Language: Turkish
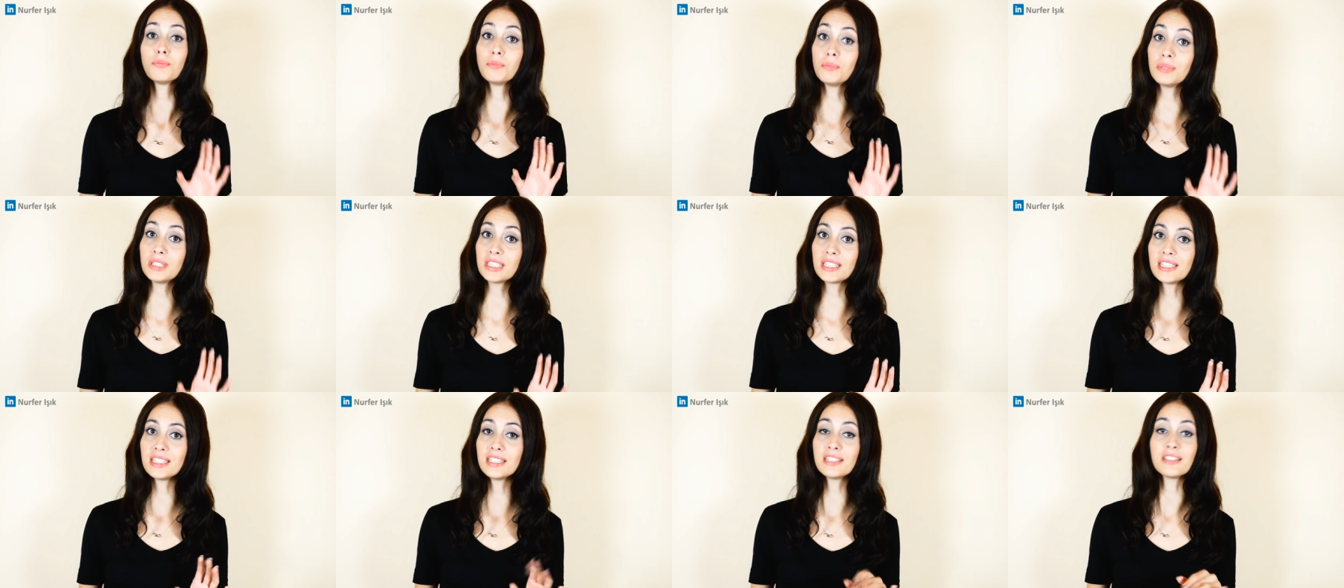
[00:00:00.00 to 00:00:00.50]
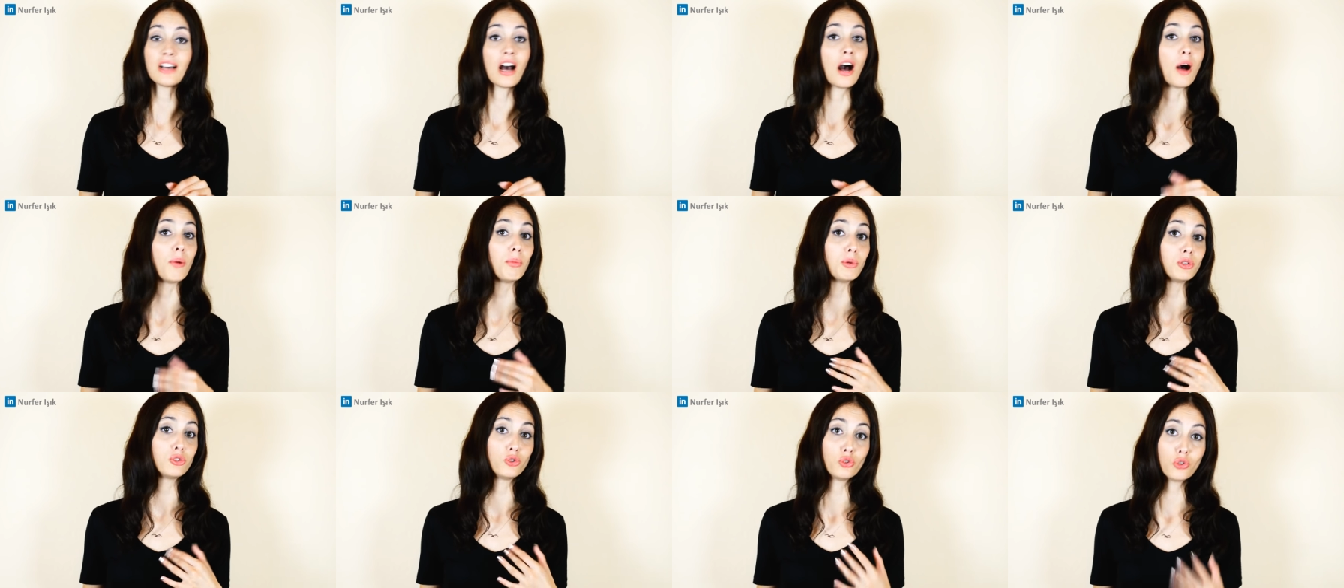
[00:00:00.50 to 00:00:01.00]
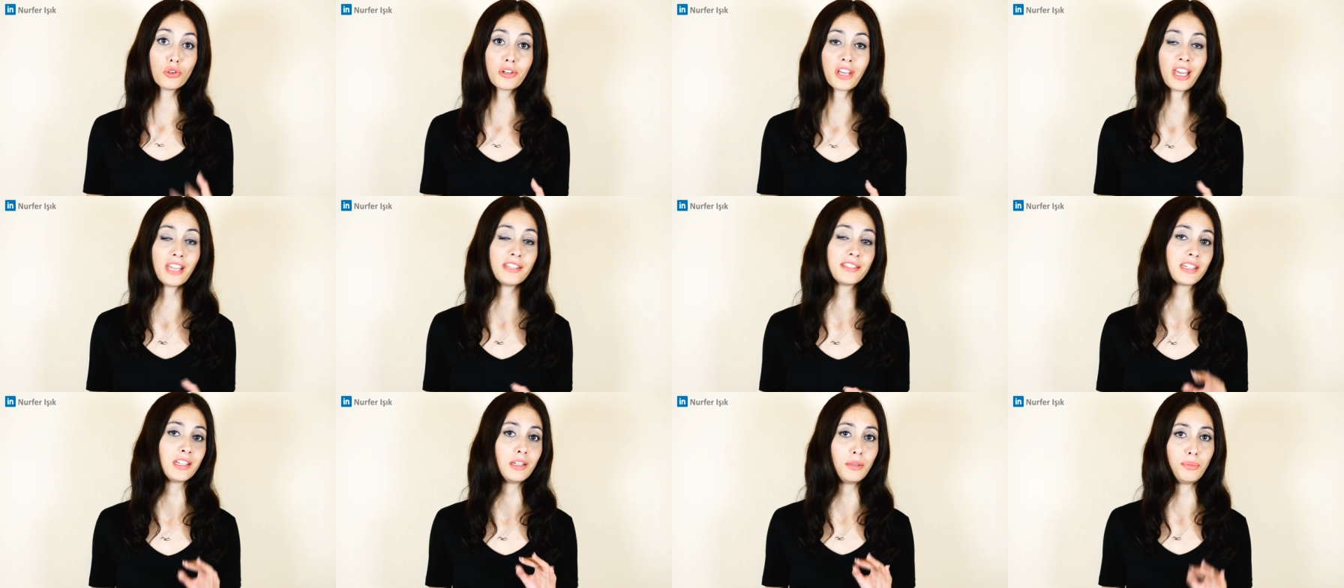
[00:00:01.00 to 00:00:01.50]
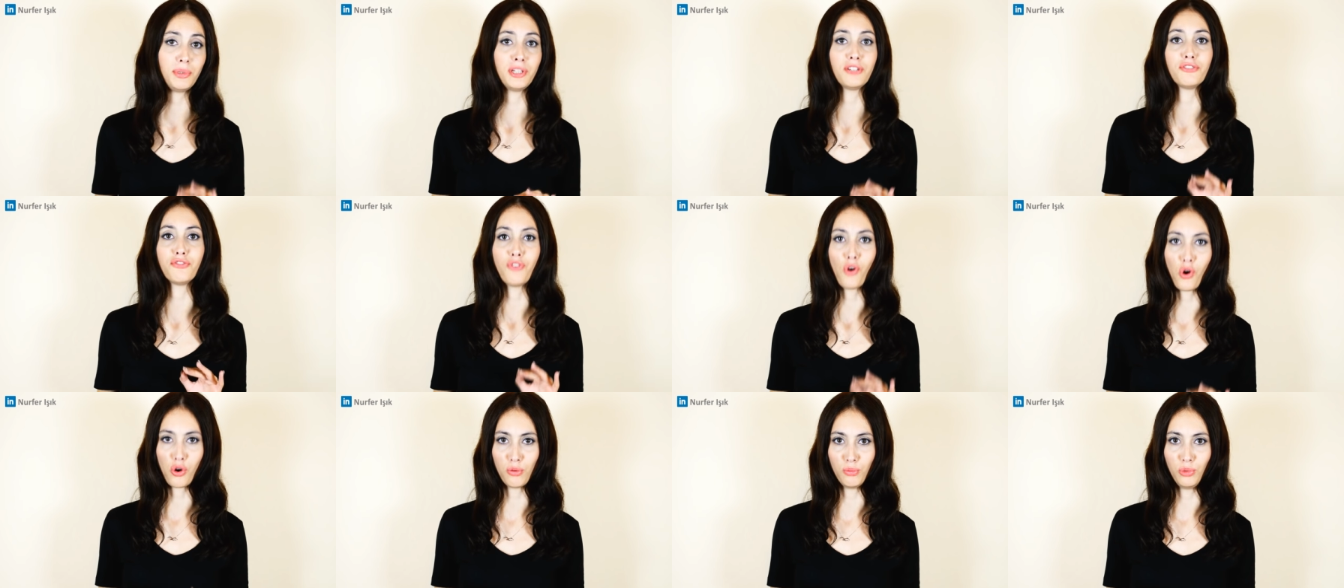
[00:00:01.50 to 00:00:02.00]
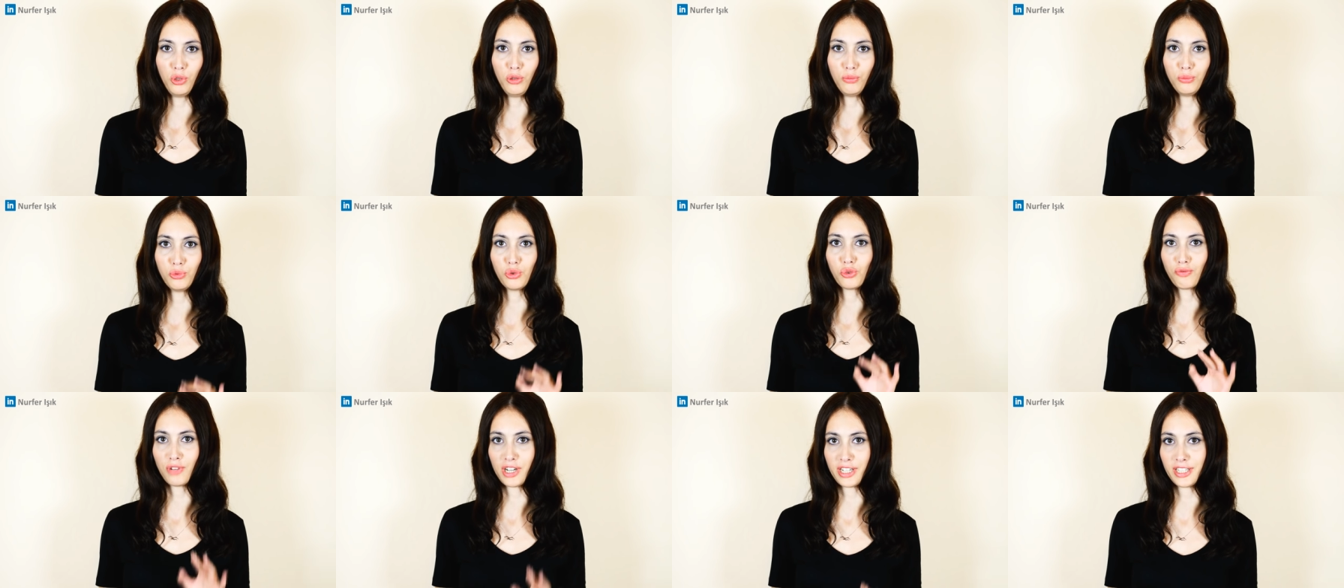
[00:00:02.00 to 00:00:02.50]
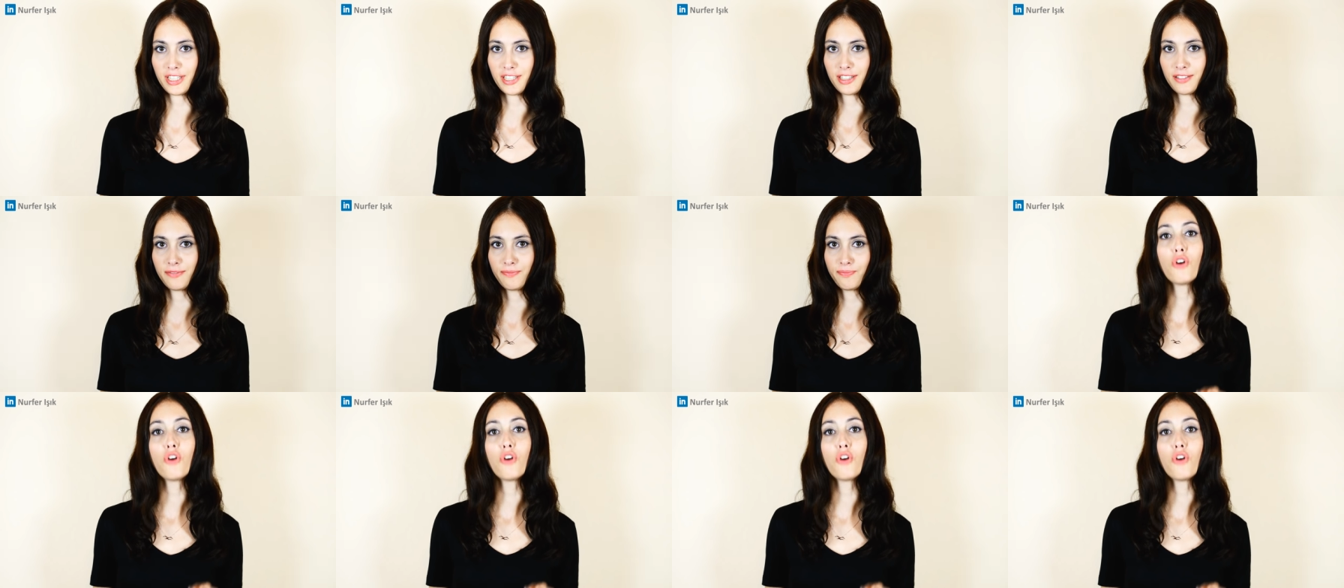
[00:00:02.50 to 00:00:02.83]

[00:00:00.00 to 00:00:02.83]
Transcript: basit ama çok etkili bir formülümüz var.